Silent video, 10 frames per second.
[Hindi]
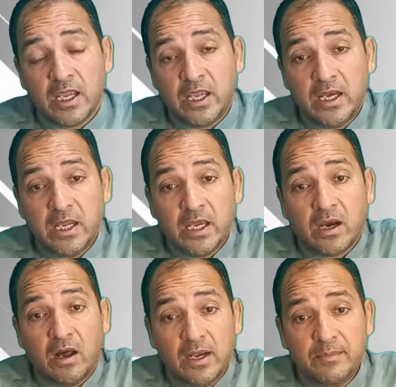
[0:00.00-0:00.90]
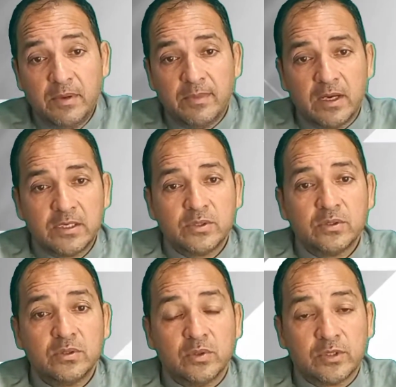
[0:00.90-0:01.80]
यानी कि गालिब गुमान जो
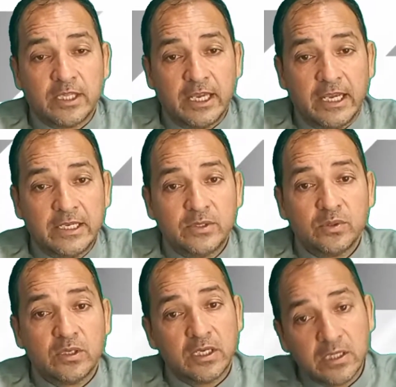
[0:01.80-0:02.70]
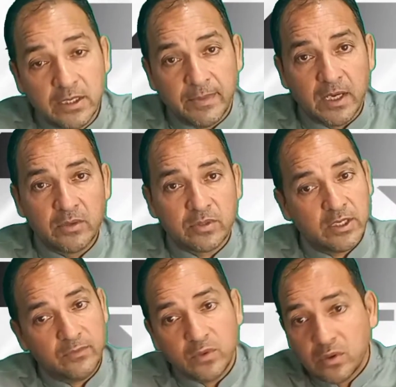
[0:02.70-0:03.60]
होता है जो गलत गुमान
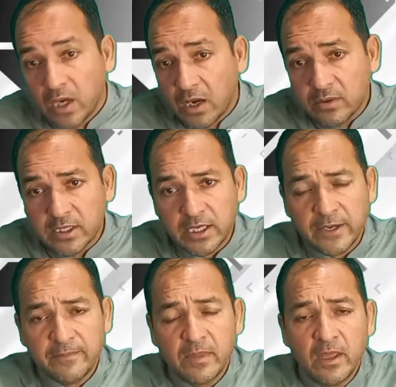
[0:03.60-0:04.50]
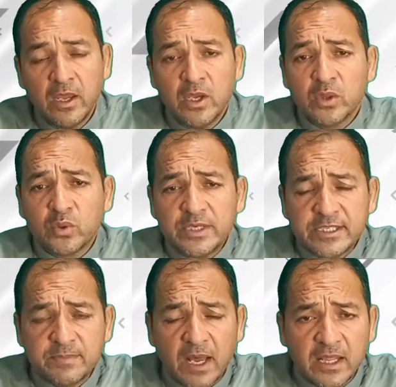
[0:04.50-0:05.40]
होता है वो गुनाह होता है तो
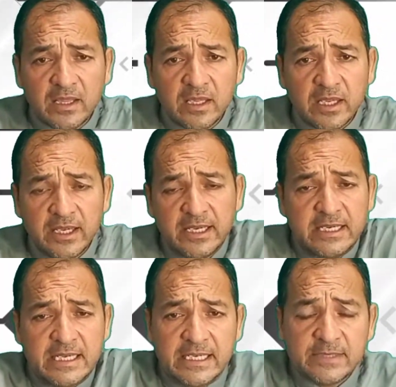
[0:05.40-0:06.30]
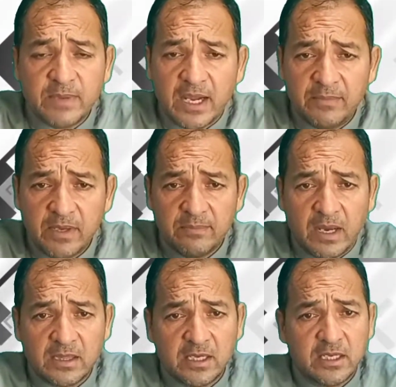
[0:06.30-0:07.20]
इस बार ये इस बारे में हम
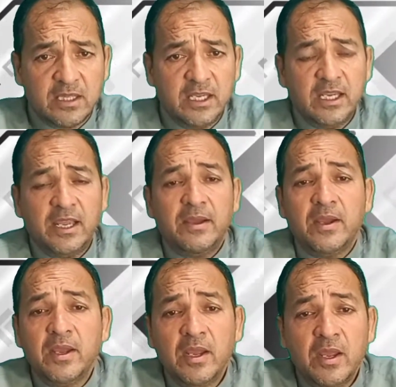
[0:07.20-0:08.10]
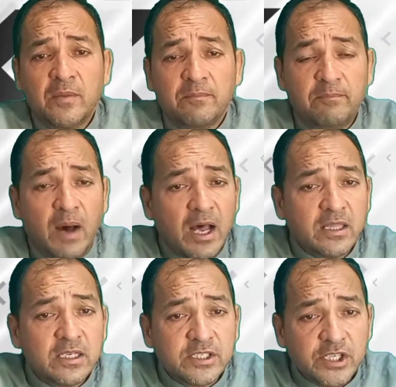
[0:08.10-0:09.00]
बात करते हैं कि
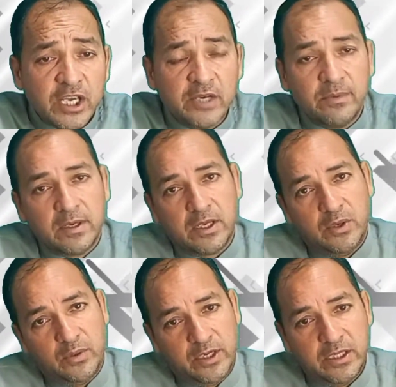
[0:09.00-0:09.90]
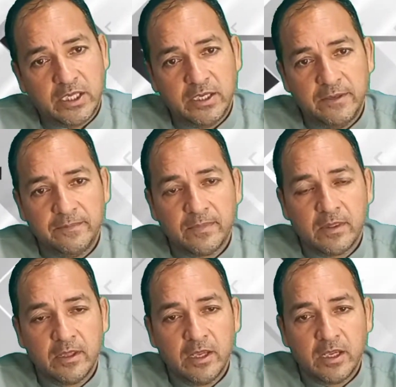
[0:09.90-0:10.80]
बात अच्छे गमान की हो रही थी
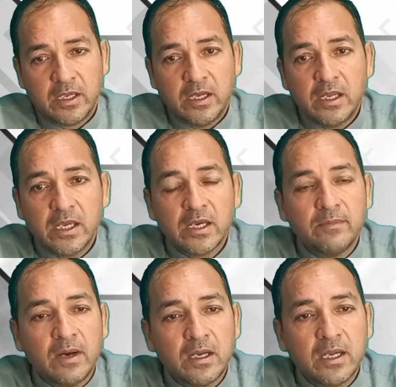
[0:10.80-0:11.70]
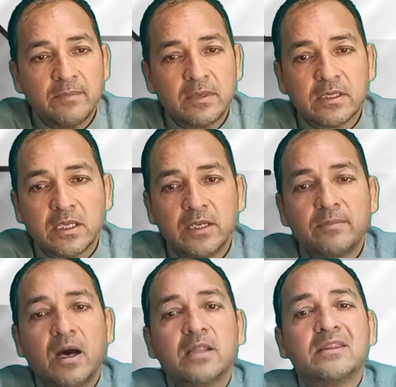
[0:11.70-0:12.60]
यानी कि गमान का
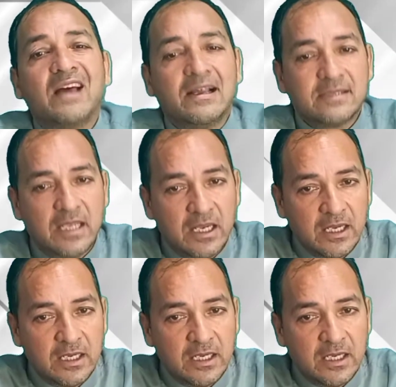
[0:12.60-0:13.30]
मतलब अंदाज़ा